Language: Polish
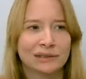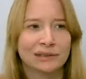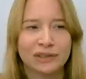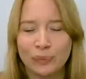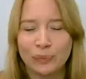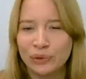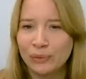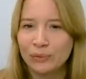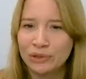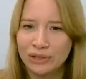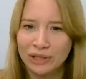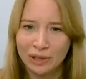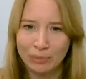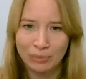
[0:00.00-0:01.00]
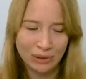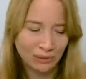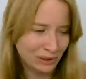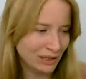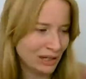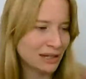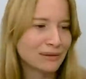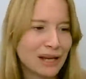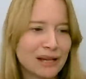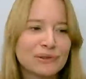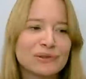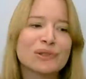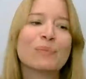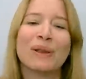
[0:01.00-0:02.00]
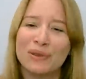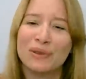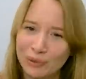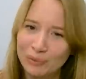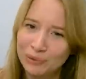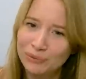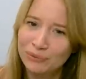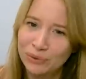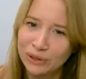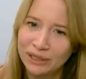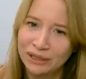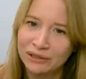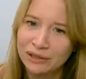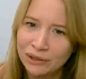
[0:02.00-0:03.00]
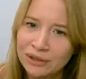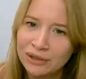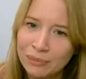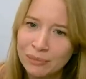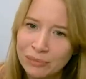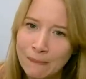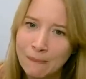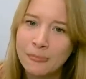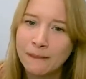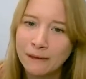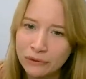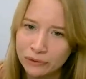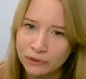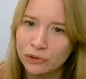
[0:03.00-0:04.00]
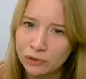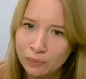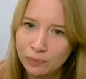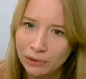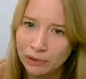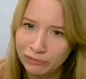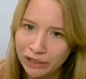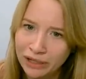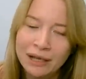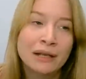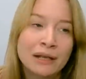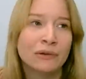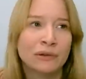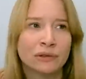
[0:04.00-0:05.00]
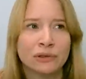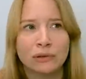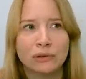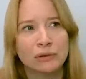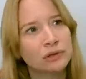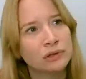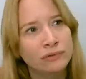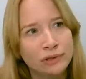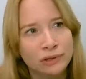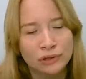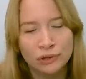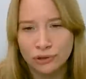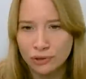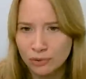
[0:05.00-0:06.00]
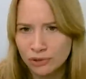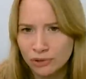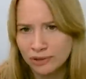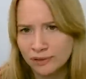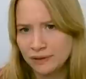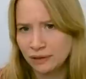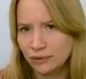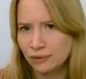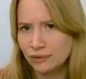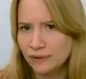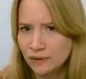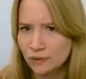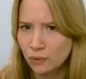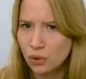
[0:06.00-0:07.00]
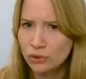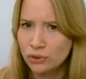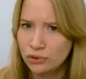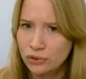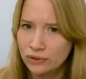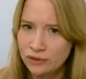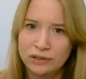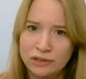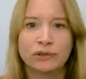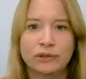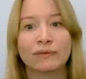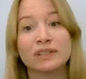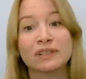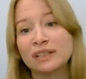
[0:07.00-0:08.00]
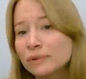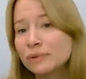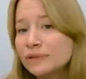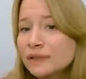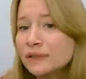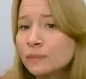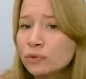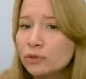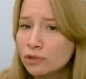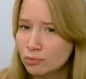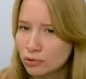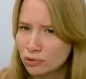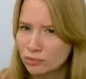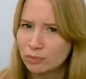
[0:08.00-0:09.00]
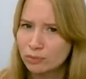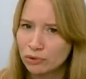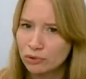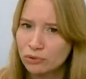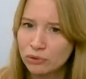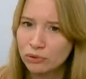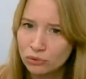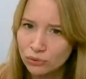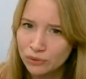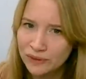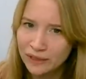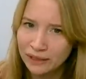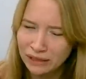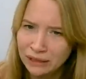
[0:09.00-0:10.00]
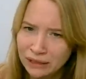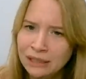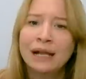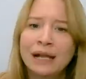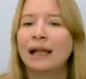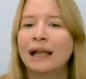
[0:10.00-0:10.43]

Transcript: zapytamy terapeutę, a, a co pan robił w weekend, i on nam na to nie odpowie, no to oczywiście, że to może nas jakoś ze złości, zirytować albo zasmucić, możemy się poczuć odrzuceni.